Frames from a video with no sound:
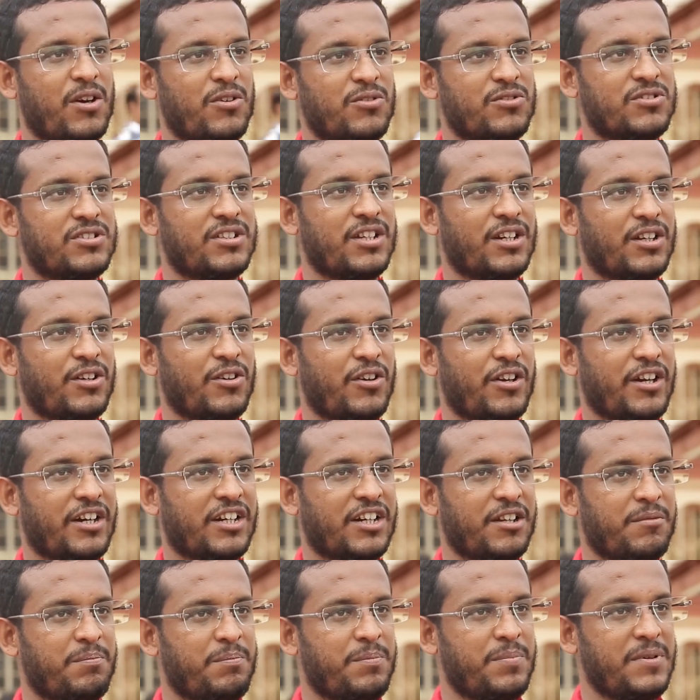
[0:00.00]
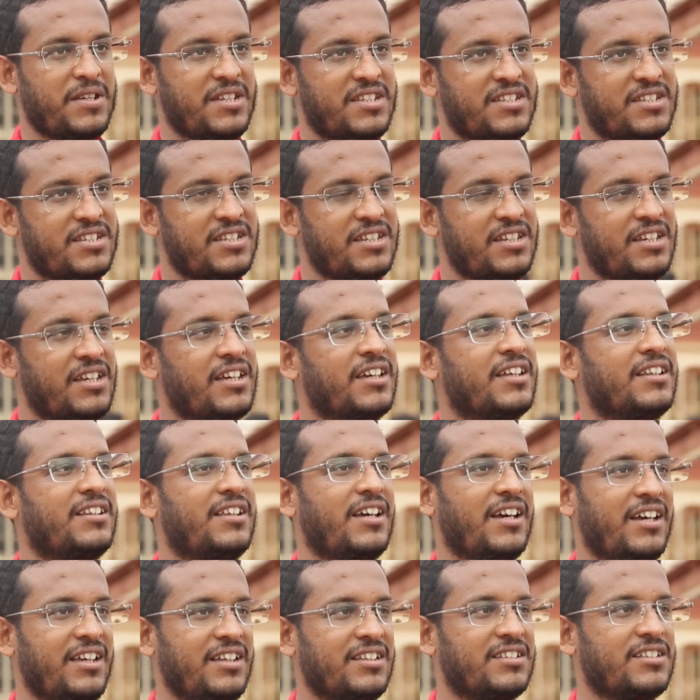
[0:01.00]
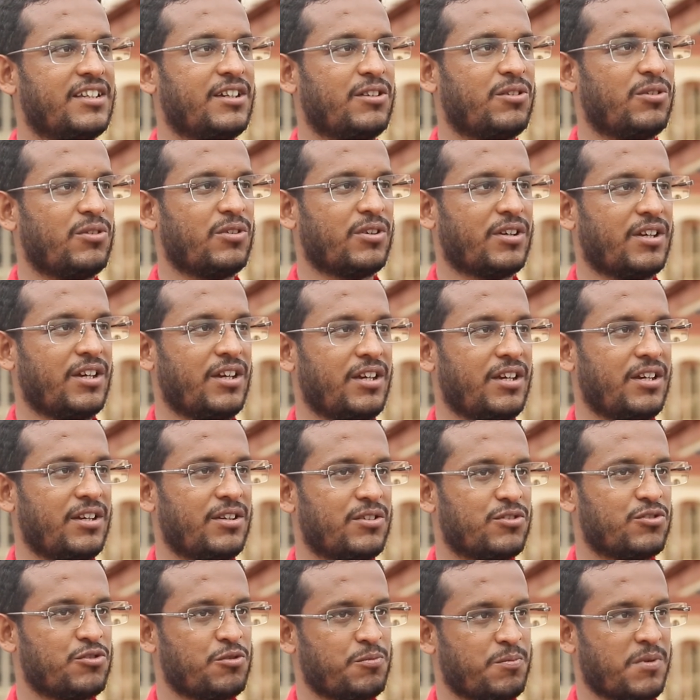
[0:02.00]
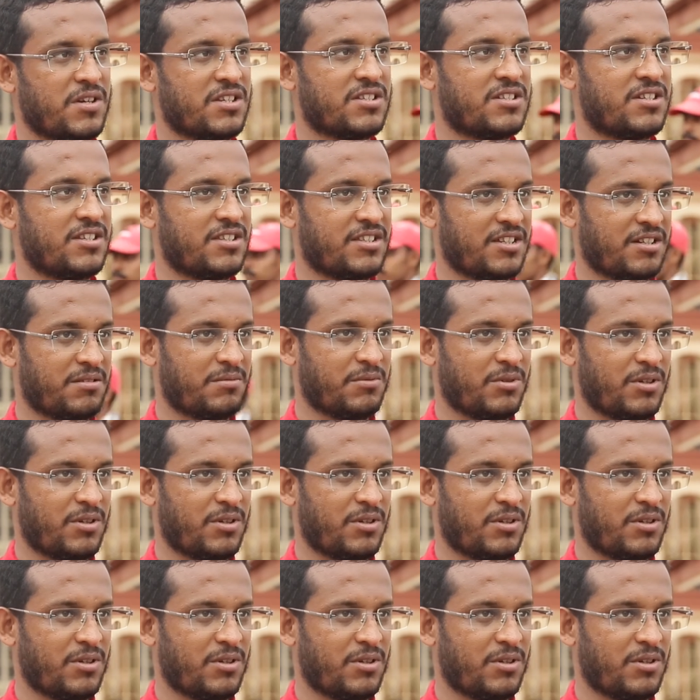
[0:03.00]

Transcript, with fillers: মানুষদেরকে অনেকটা পিছিয়ে দেয় সেগুলোকে সুপারস্টিশন